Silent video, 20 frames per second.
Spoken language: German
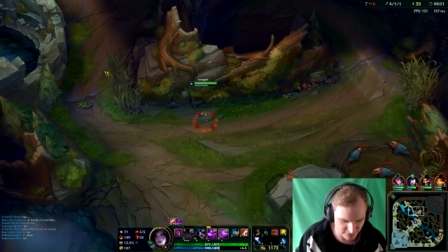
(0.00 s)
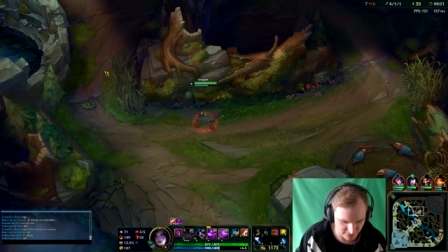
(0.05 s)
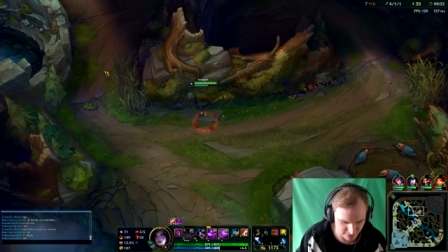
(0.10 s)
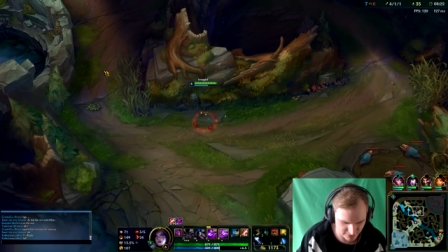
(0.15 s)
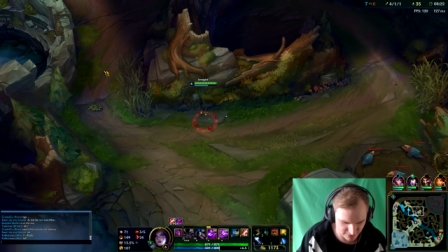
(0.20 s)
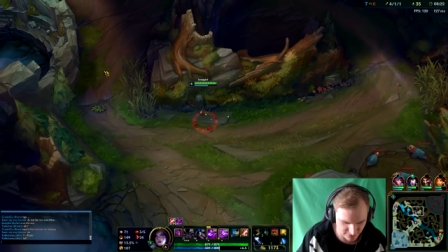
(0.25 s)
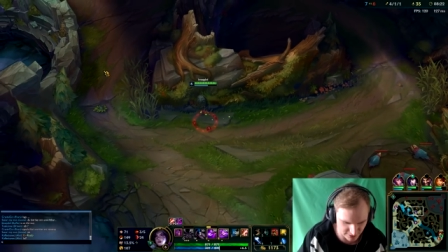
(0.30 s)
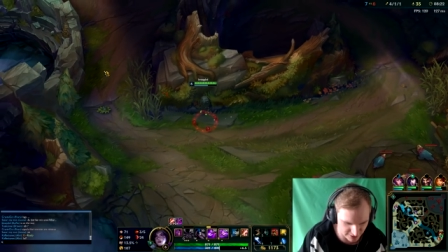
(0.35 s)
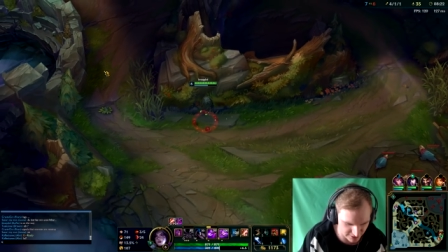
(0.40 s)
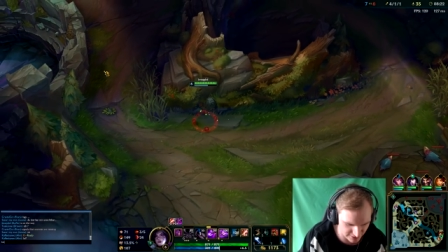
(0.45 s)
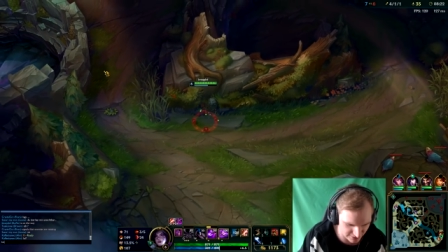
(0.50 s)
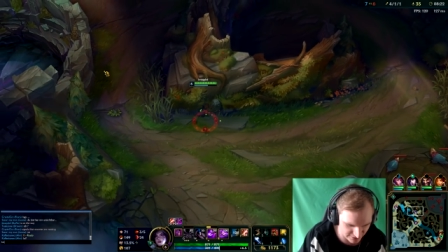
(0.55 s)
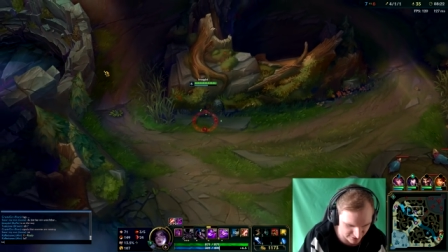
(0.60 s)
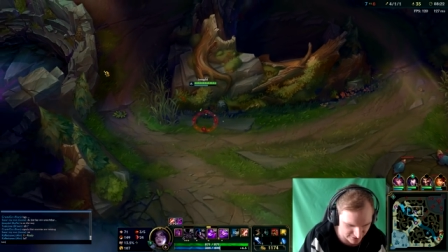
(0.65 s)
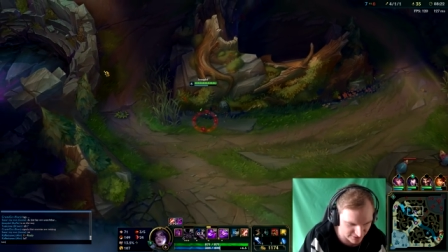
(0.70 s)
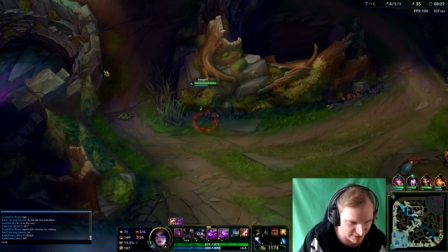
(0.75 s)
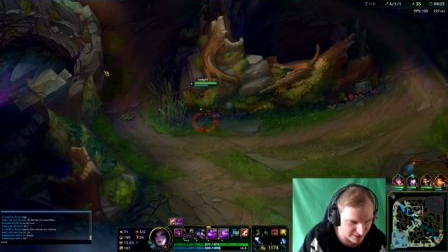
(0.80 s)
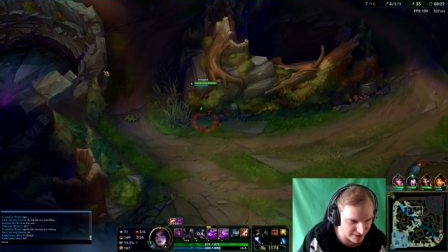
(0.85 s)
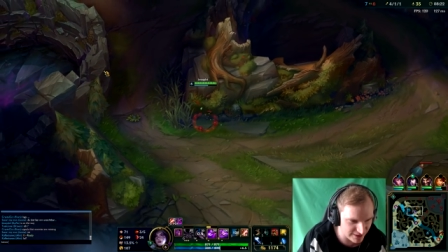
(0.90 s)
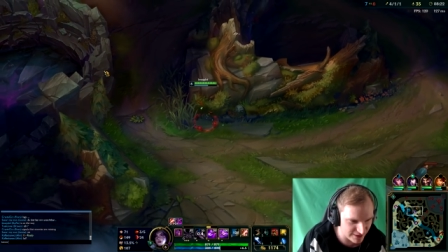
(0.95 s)
Könnt
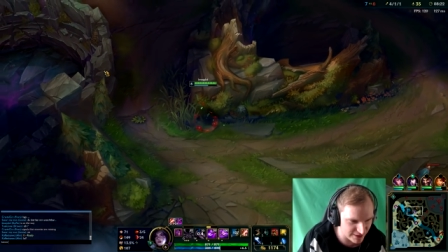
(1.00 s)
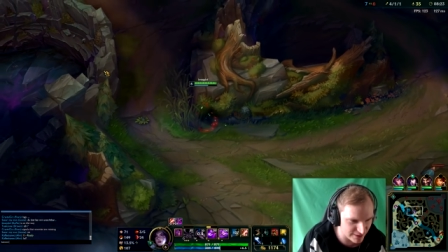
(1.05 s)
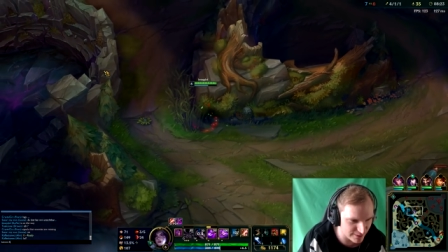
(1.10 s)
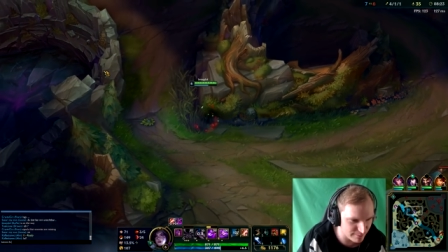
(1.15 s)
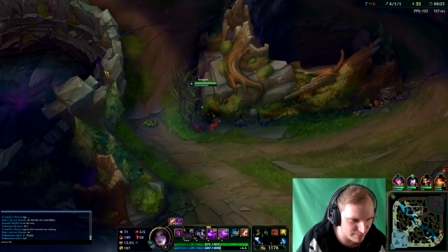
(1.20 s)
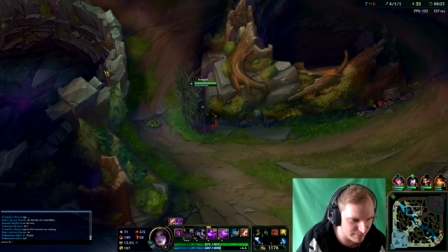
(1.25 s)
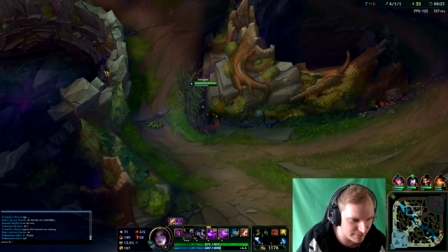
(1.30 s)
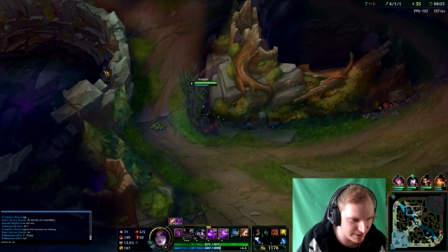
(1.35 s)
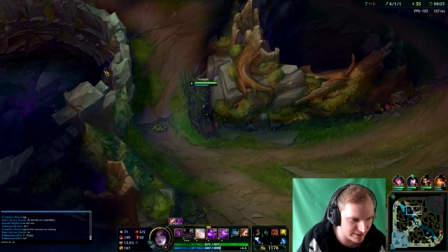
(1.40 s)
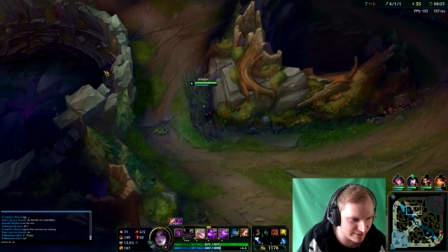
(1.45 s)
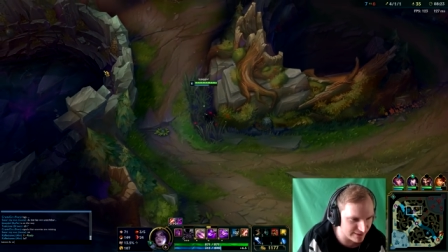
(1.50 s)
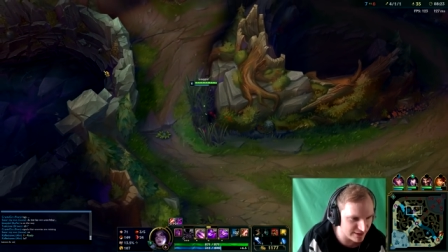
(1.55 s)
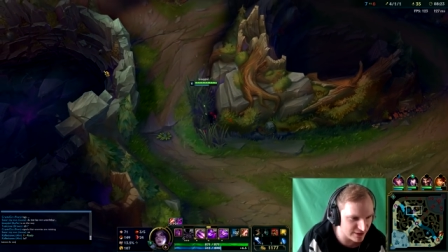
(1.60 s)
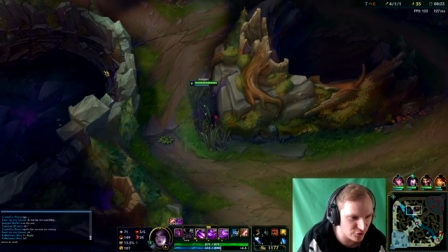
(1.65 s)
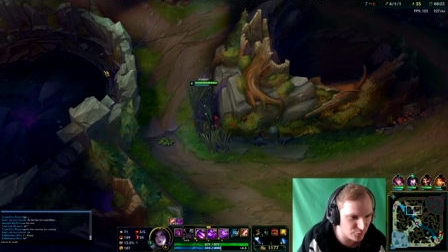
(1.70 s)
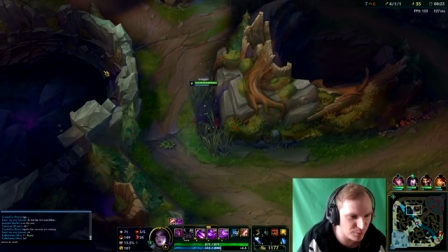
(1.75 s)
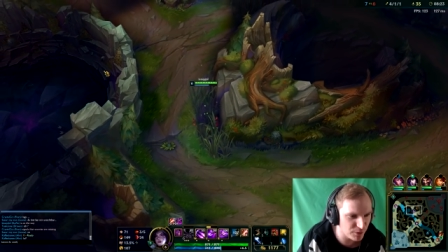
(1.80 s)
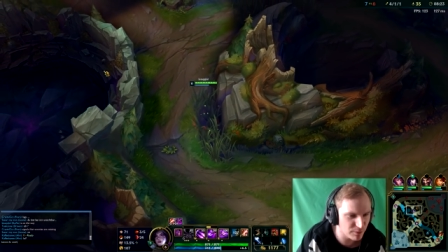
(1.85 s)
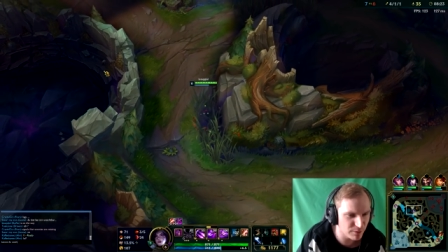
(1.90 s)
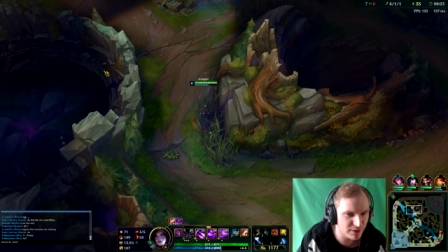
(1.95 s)
ihr mich sehen? Ich
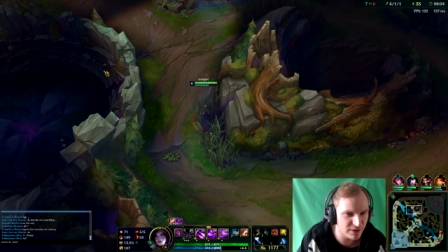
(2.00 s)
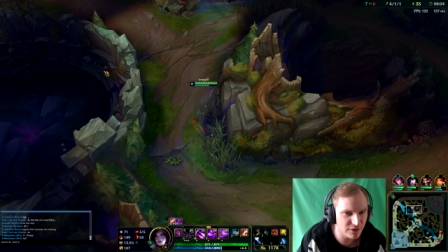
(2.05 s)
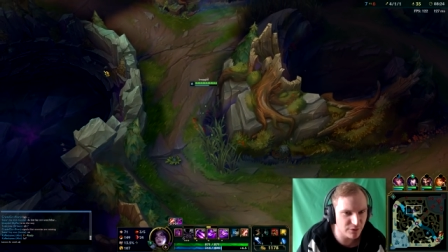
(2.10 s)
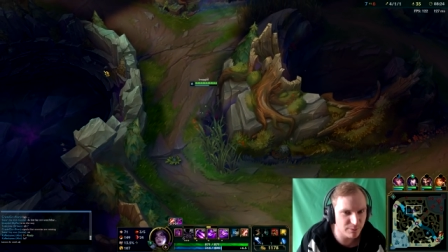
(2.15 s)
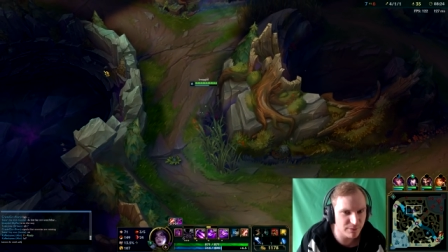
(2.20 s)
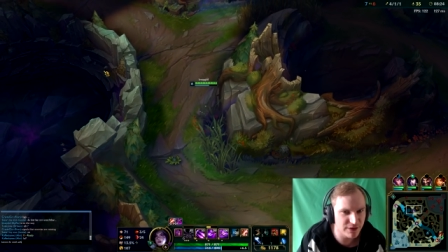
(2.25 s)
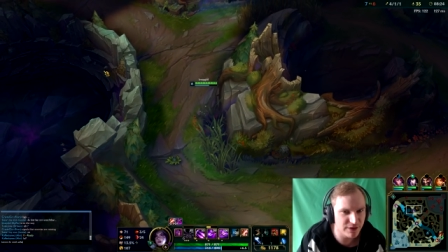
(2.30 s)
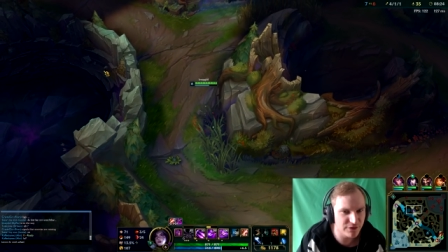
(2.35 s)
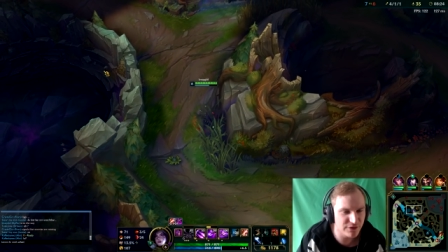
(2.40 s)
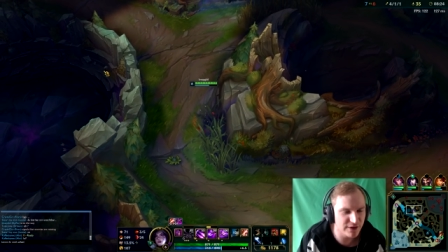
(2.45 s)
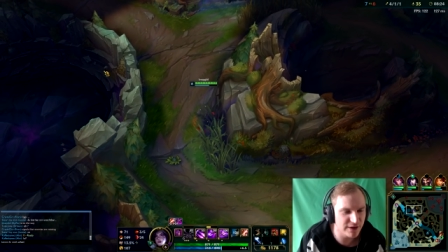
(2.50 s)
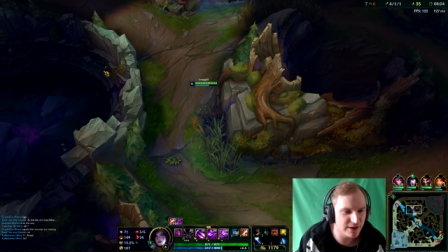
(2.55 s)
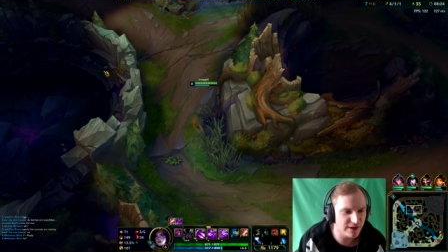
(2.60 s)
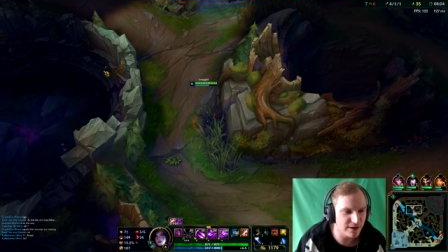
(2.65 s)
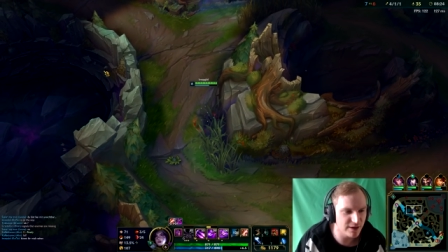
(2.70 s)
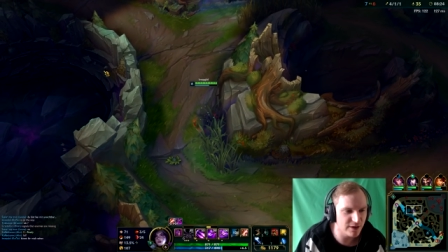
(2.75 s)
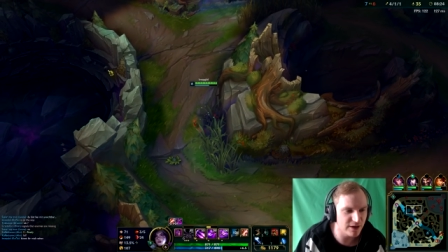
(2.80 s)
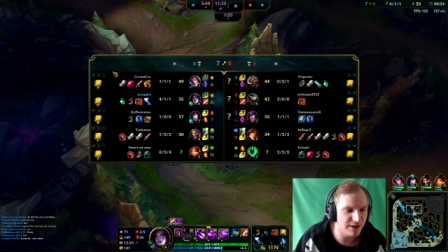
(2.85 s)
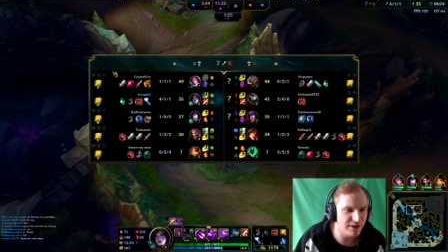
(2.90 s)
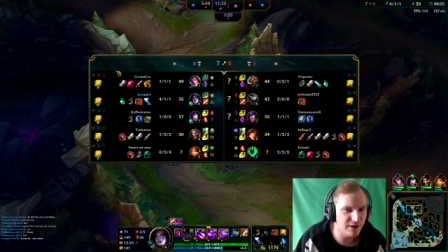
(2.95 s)
spiele übrigens mit äh,
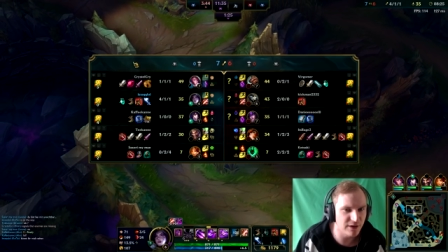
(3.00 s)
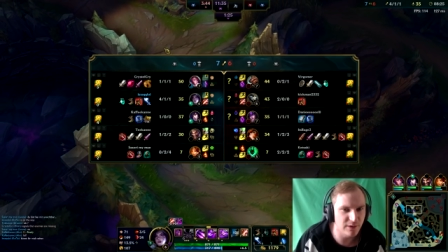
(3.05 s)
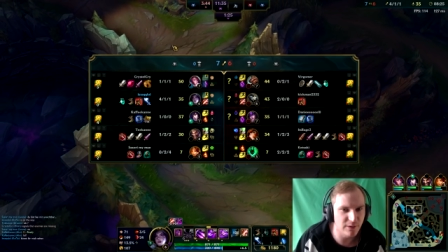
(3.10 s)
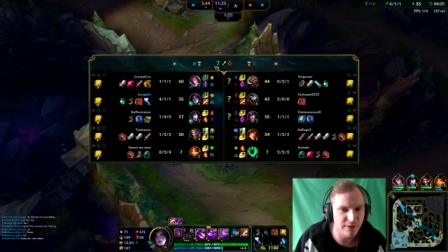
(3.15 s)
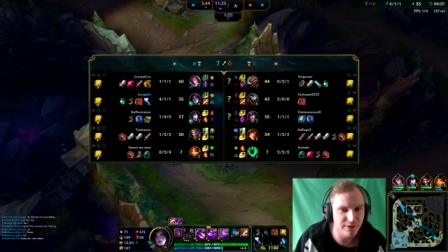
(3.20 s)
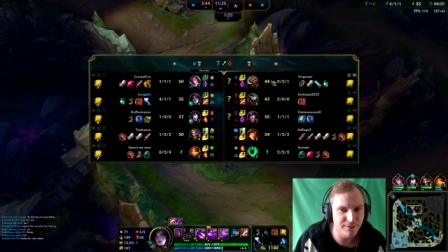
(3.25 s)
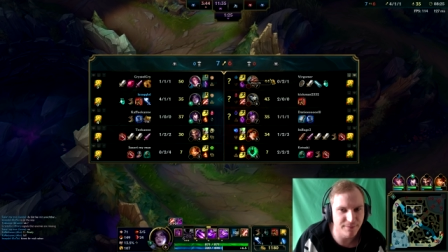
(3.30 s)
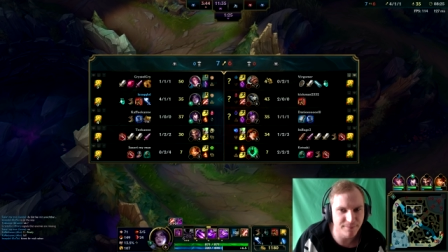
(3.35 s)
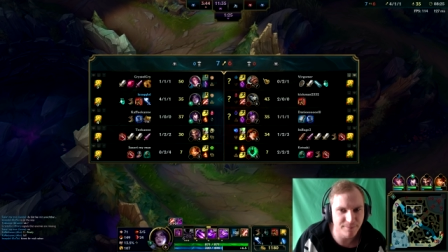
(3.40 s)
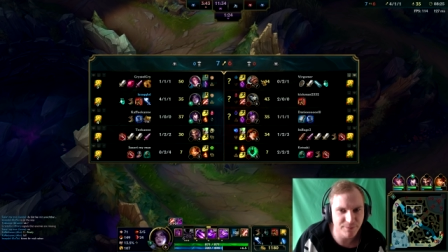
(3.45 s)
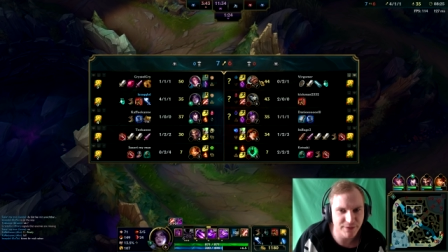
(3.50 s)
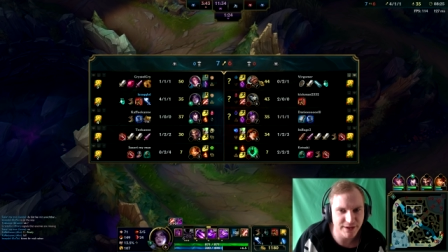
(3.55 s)
anderen Leuten.